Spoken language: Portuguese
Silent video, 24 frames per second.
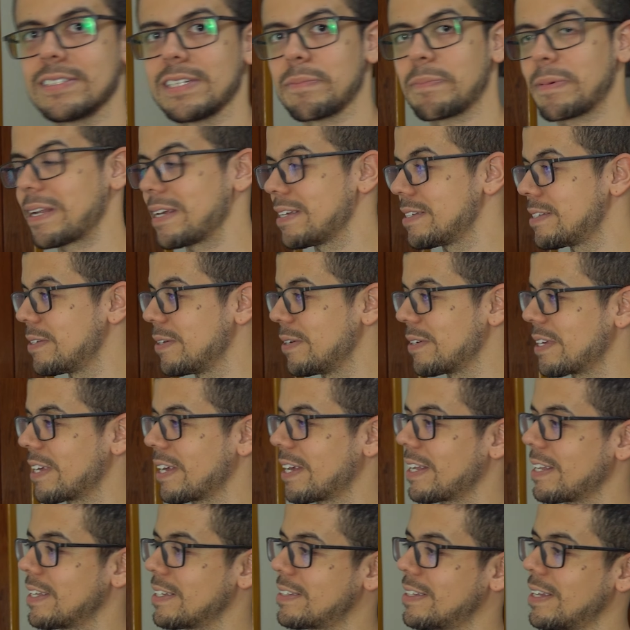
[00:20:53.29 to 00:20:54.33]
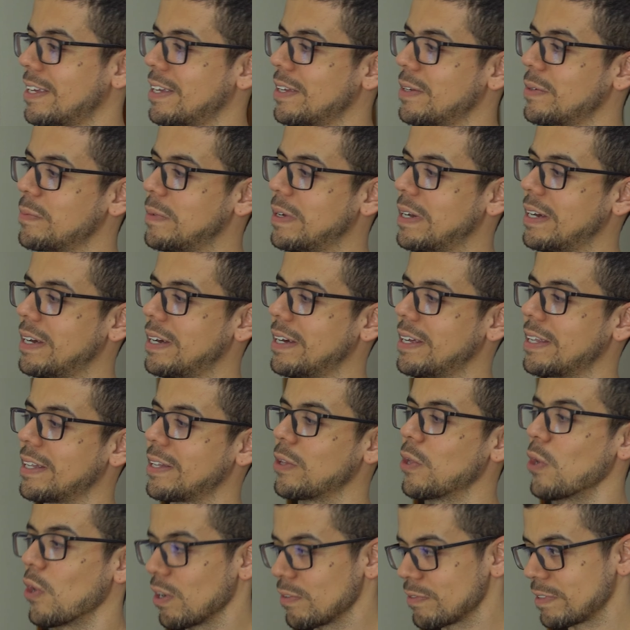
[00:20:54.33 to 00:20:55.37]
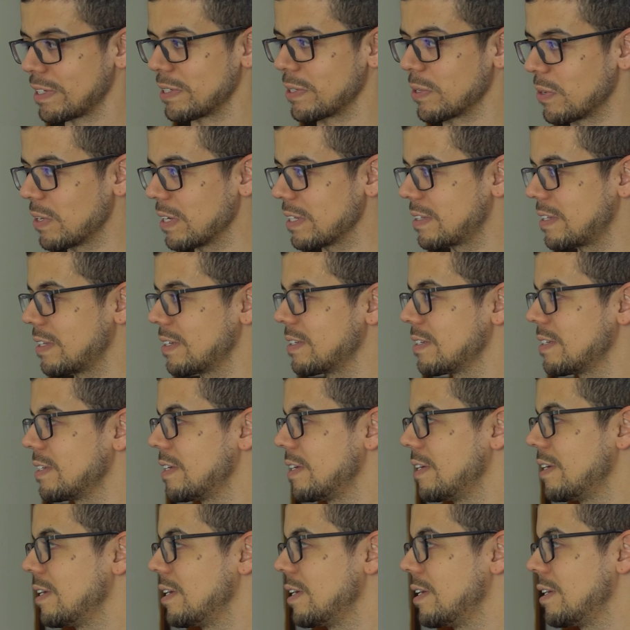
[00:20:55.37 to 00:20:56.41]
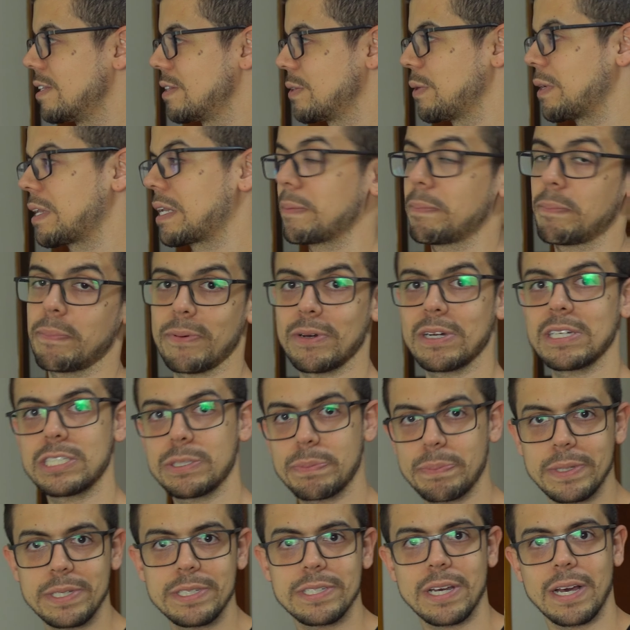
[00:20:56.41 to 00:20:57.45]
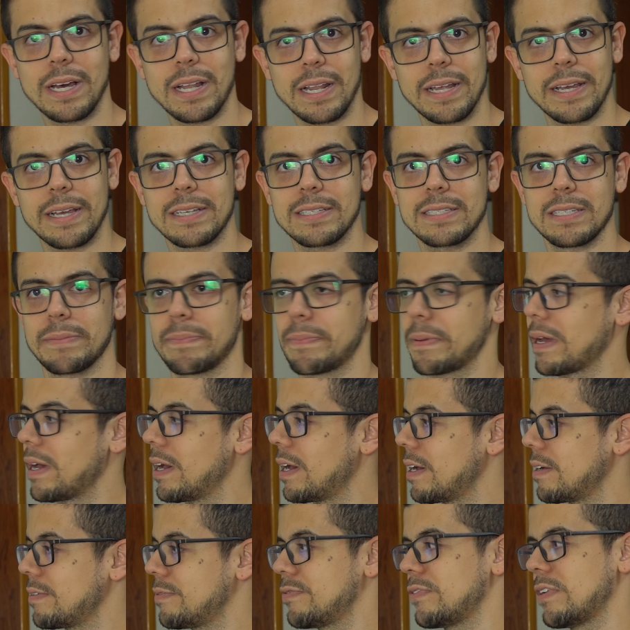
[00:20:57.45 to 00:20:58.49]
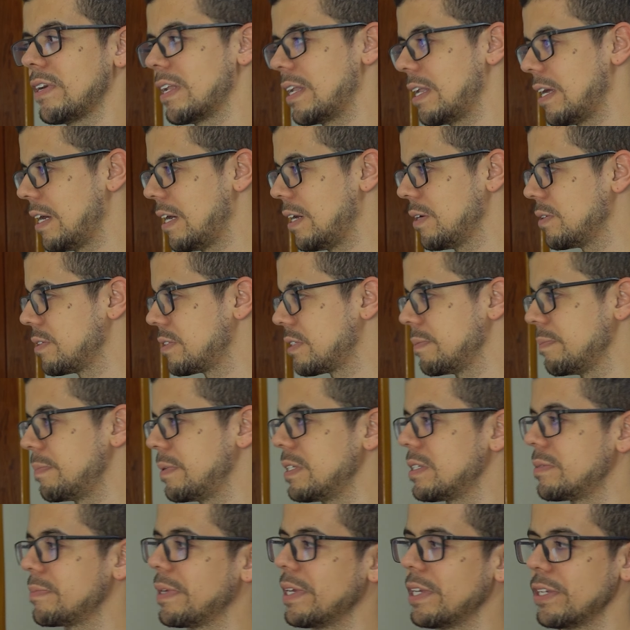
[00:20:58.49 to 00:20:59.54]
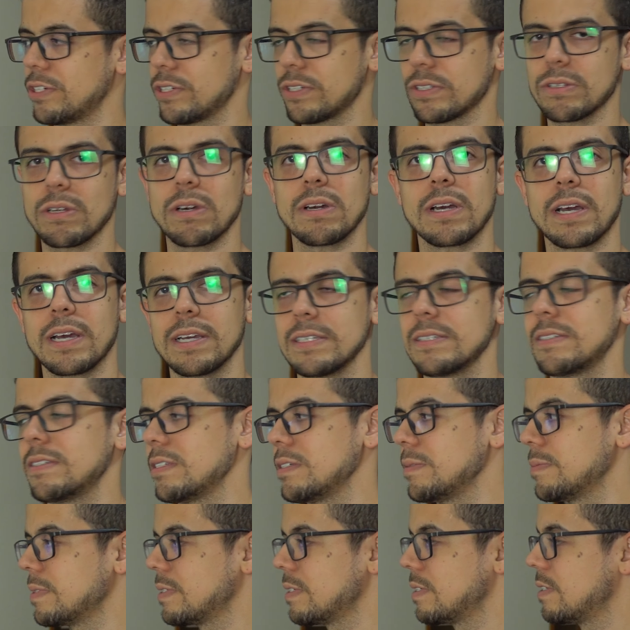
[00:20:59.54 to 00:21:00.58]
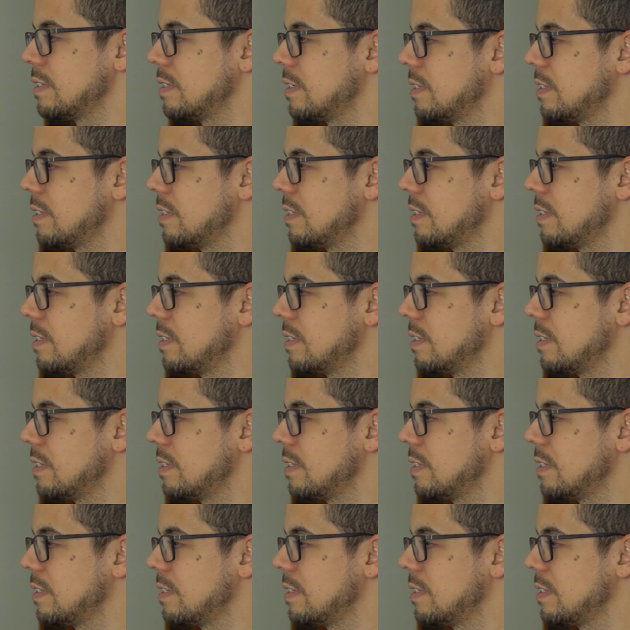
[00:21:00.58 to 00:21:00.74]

já apareceu aqui que ela tem uma nova nota então ela pode pedir a Alexa para falar ou simplesmente tocar em cima.